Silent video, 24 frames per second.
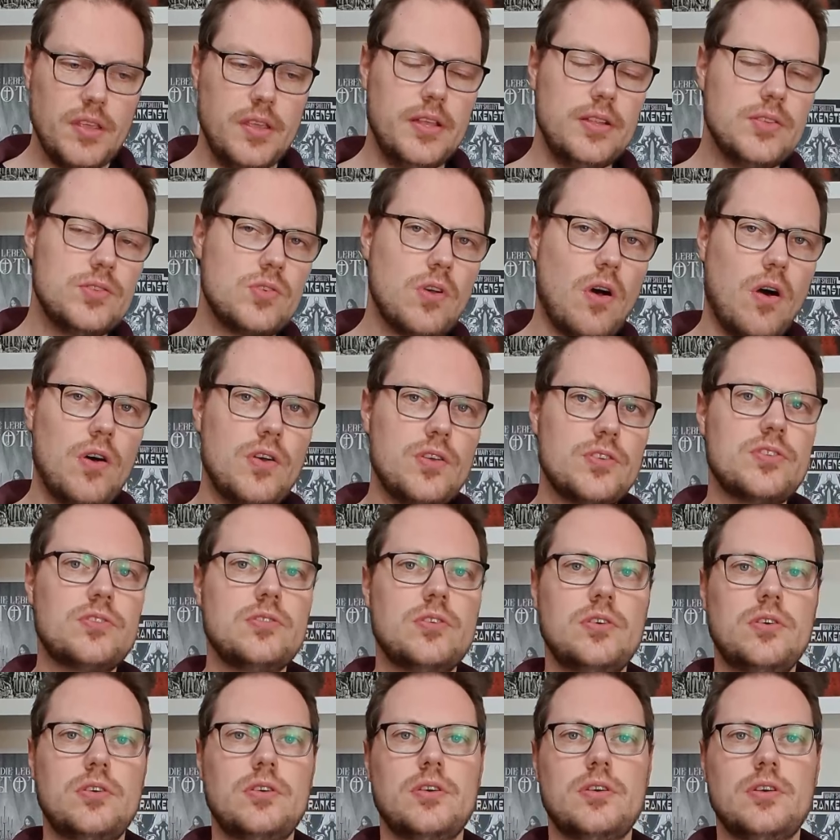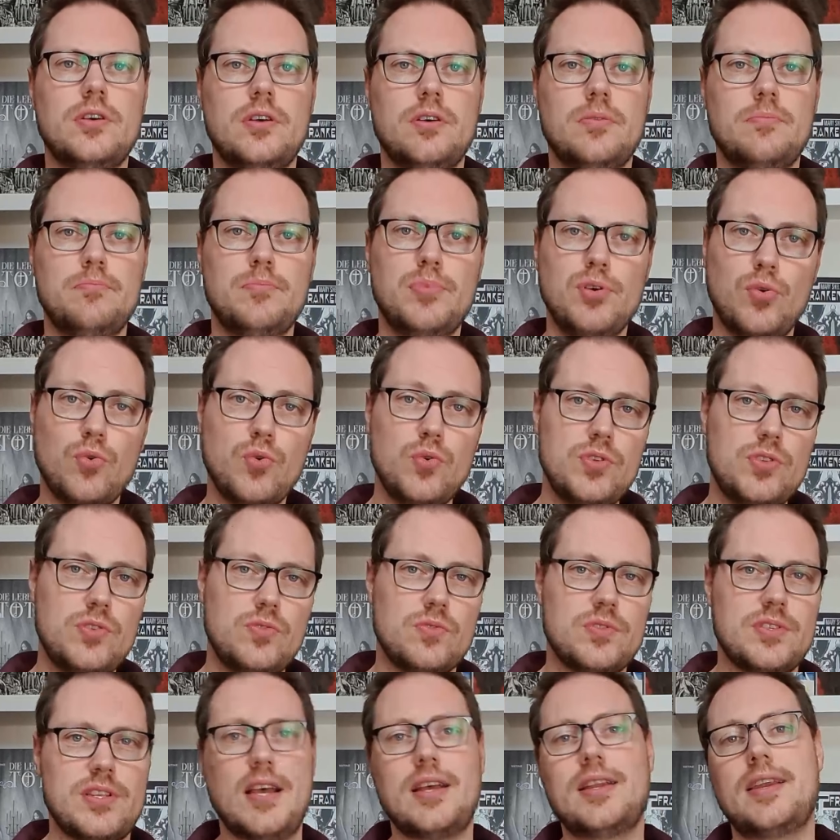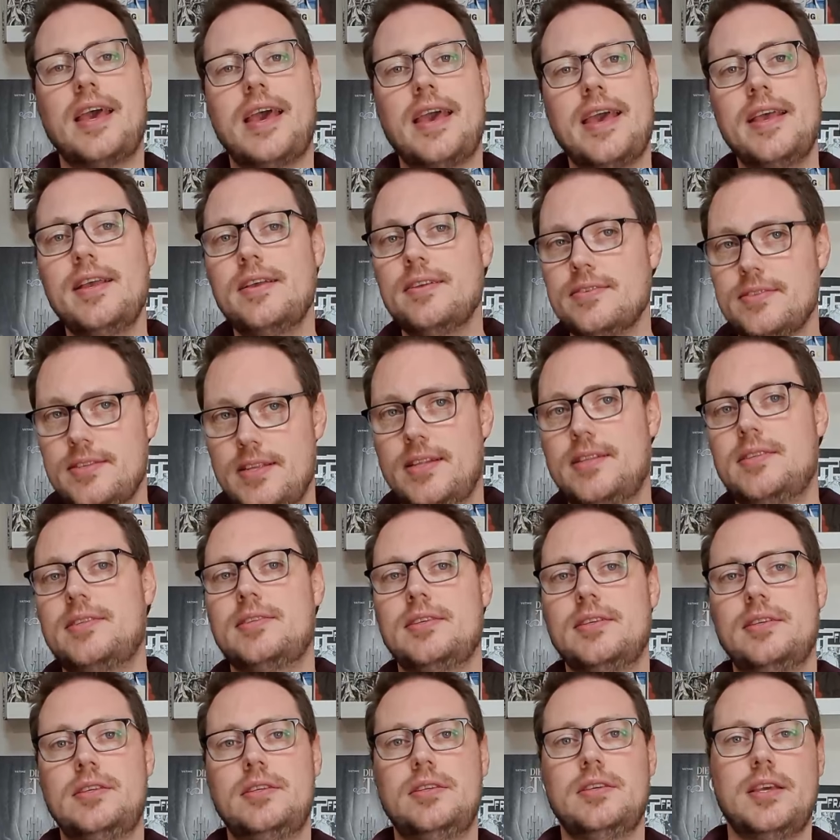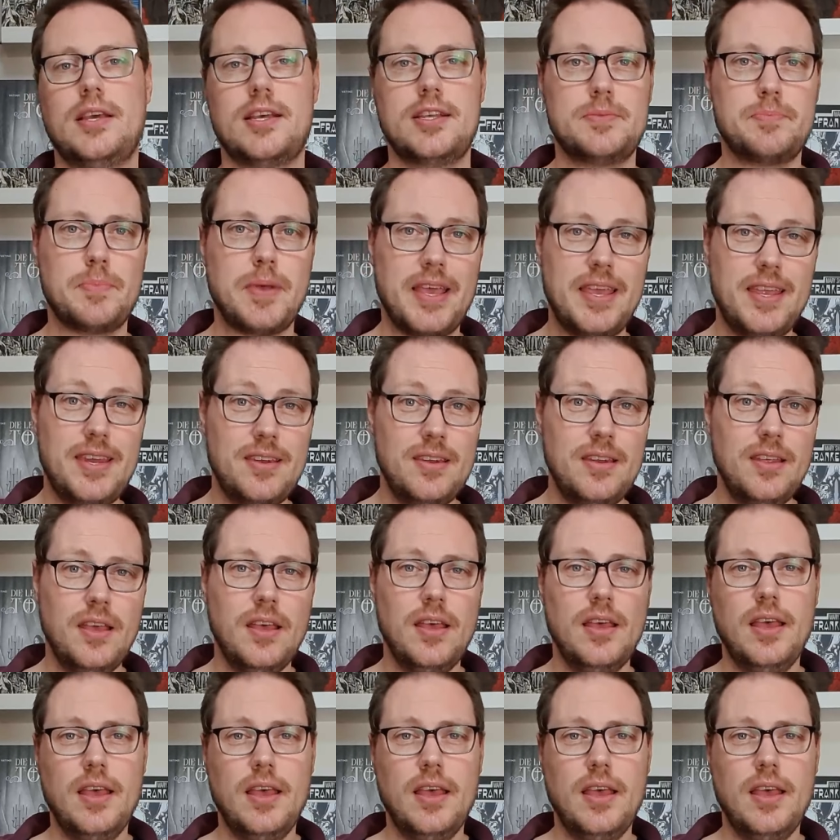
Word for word: ihn zu Hause äh, begrüßt und sagt, hey, setz dich erstmal hin.